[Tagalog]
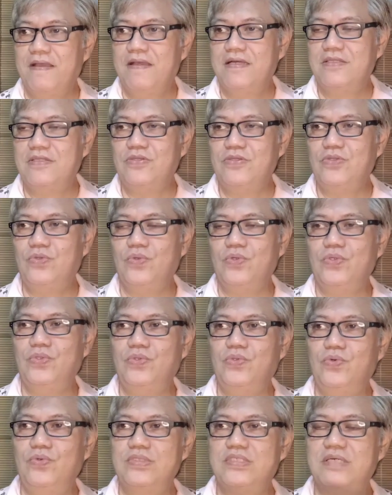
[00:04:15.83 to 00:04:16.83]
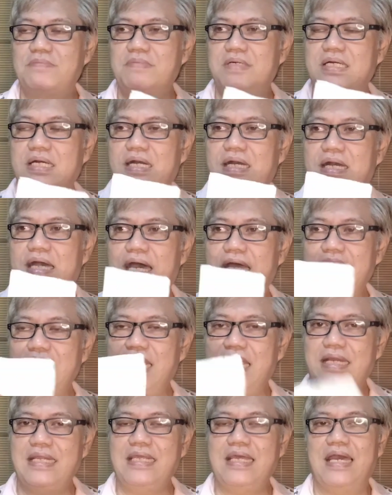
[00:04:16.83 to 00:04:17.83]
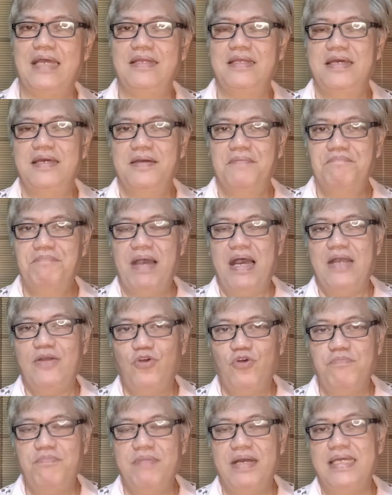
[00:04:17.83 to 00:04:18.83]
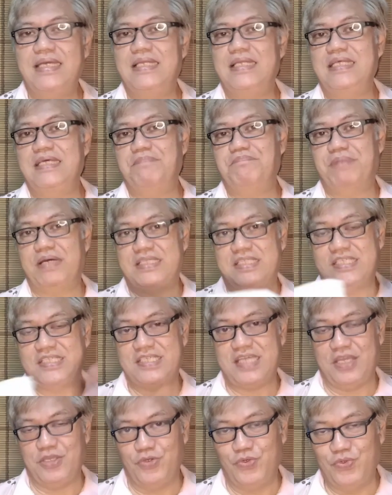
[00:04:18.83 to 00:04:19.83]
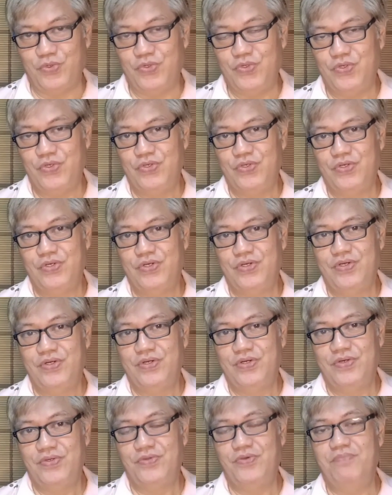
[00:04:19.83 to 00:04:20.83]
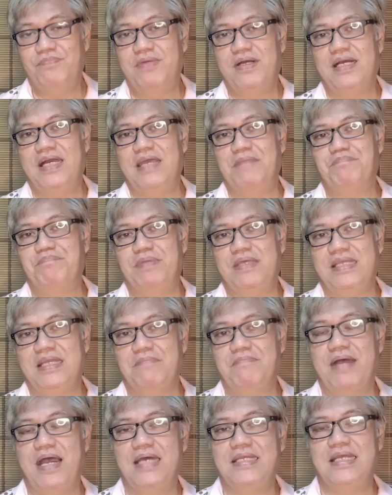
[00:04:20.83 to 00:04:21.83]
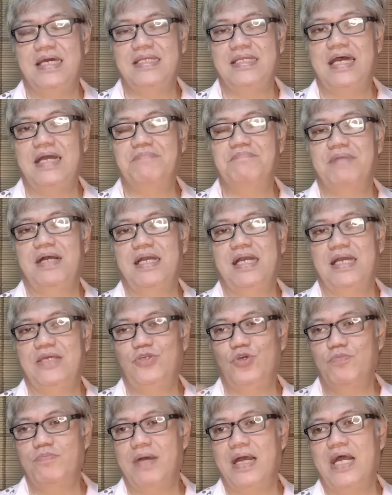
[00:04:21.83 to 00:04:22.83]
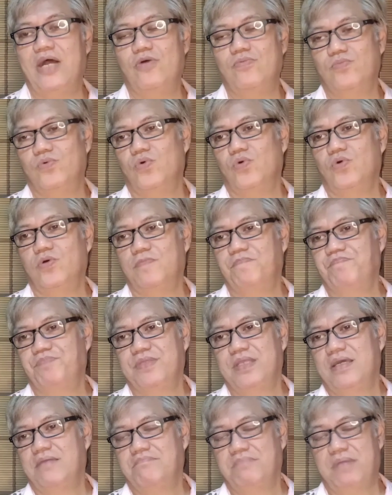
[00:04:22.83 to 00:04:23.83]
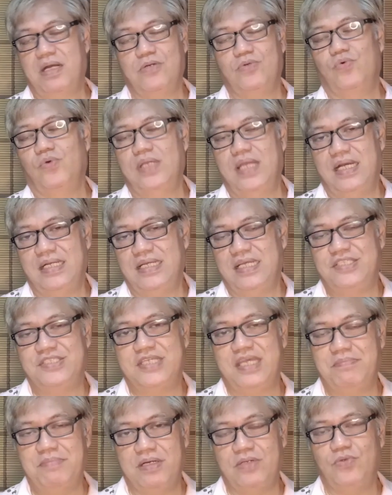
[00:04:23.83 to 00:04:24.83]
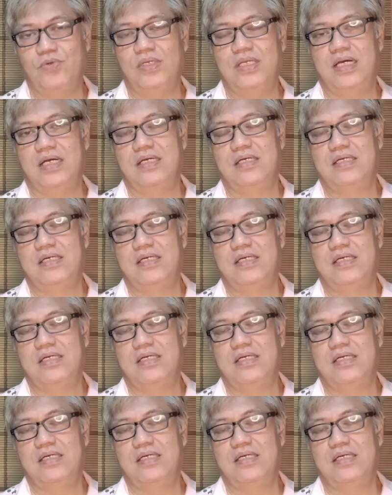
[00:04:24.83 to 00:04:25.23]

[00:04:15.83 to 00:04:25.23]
doon sa mga ari-arian bago mailipat sa iyo yung mga ipinamana ng mga yumao mong magulang, let's say magulang.